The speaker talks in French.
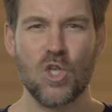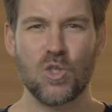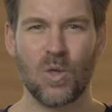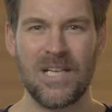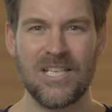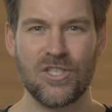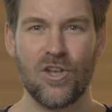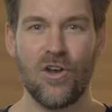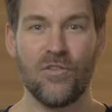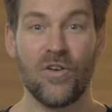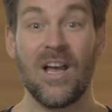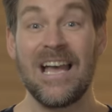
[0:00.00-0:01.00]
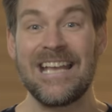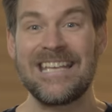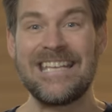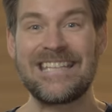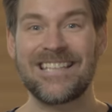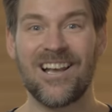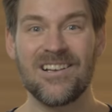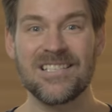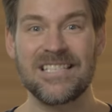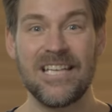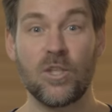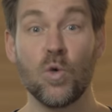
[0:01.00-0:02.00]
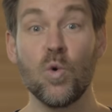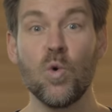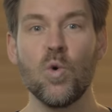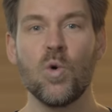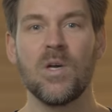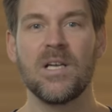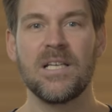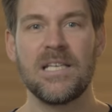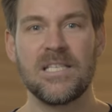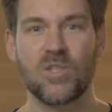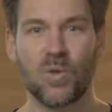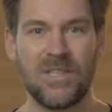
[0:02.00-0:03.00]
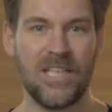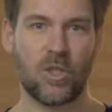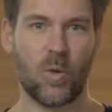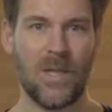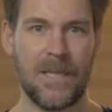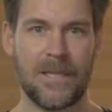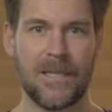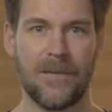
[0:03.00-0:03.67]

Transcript: sur les œuvres qui transitent ou qui sont détruites.